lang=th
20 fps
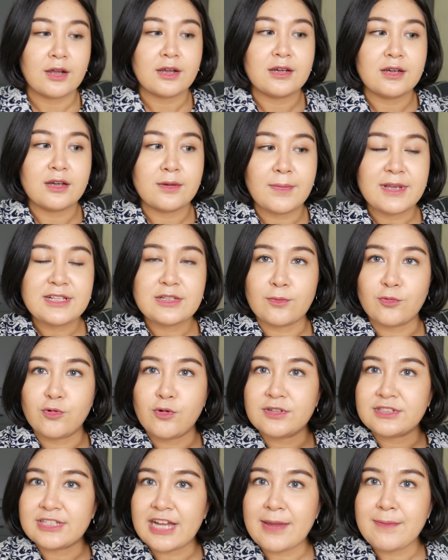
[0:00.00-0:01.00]
คือไม่สมค
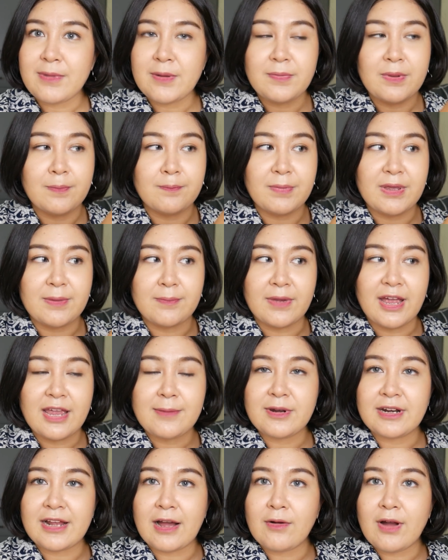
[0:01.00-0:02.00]
วรจะให้มันปิ่มๆให้
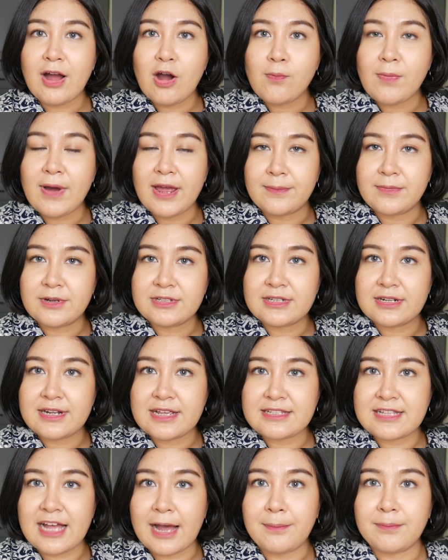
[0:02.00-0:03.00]
มันเข้าไปเพื่อจะ
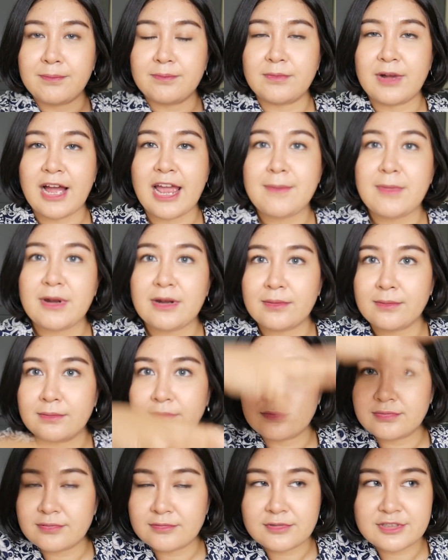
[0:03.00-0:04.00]
ได้ซับให้มัน
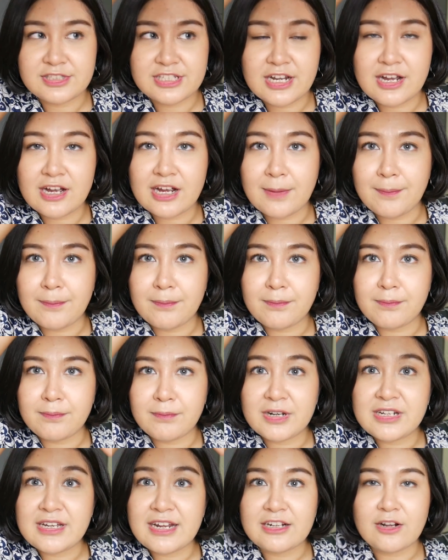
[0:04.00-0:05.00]
เจอกับ
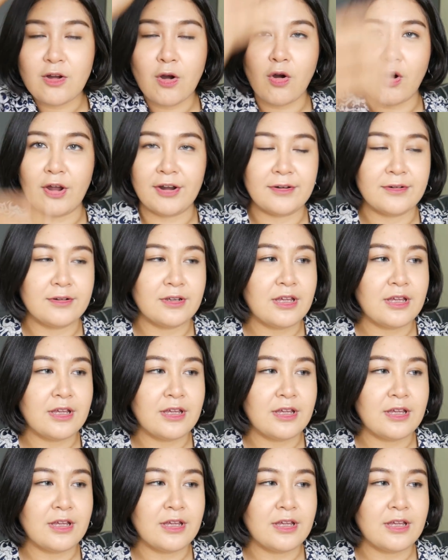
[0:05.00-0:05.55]
เลือดก่อน